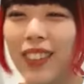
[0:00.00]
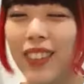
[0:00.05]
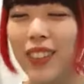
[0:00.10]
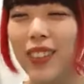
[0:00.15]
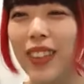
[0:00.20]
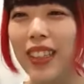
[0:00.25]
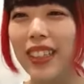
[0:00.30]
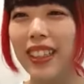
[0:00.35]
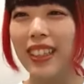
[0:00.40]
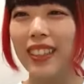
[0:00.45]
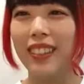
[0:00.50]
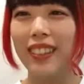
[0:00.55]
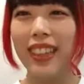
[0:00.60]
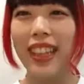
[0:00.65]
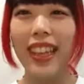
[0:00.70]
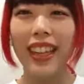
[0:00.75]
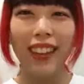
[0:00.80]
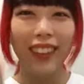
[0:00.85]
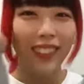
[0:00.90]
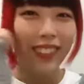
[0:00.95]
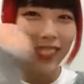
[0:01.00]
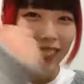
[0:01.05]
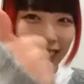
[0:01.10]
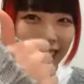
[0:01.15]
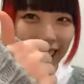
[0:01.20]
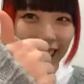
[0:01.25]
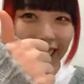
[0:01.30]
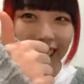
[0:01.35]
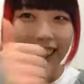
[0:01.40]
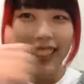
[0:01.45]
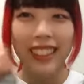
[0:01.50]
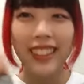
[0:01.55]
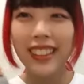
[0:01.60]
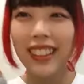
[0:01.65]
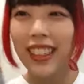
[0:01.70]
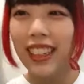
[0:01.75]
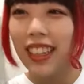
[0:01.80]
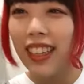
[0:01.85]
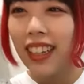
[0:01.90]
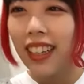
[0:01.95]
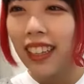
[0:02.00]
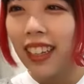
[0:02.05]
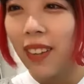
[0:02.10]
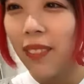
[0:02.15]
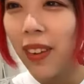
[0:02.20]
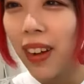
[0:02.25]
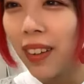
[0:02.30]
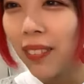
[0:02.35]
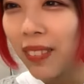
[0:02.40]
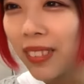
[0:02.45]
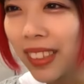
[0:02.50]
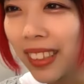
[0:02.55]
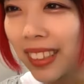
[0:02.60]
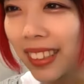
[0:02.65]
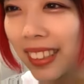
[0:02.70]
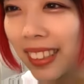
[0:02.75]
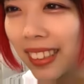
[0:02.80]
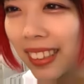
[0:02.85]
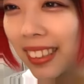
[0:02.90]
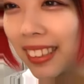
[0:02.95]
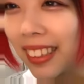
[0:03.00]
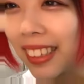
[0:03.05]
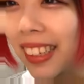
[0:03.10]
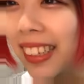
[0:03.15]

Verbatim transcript: いを取れたのでオッケーですやばムカつく